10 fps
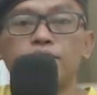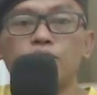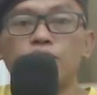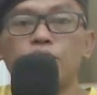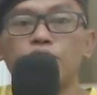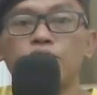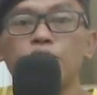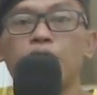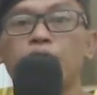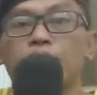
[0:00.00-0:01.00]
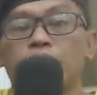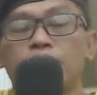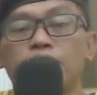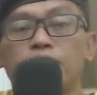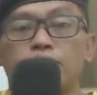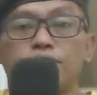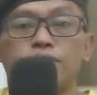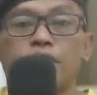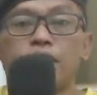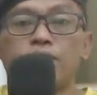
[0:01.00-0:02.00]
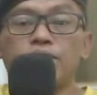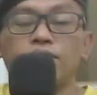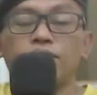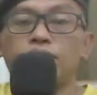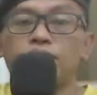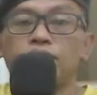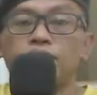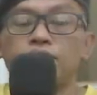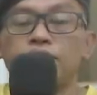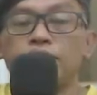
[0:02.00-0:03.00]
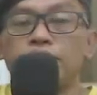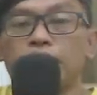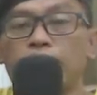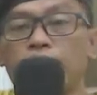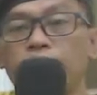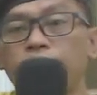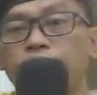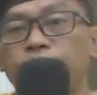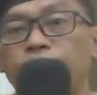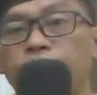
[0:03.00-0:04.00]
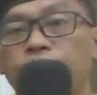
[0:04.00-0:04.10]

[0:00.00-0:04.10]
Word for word: untuk 200 orang berarti satu juta tuh ya kan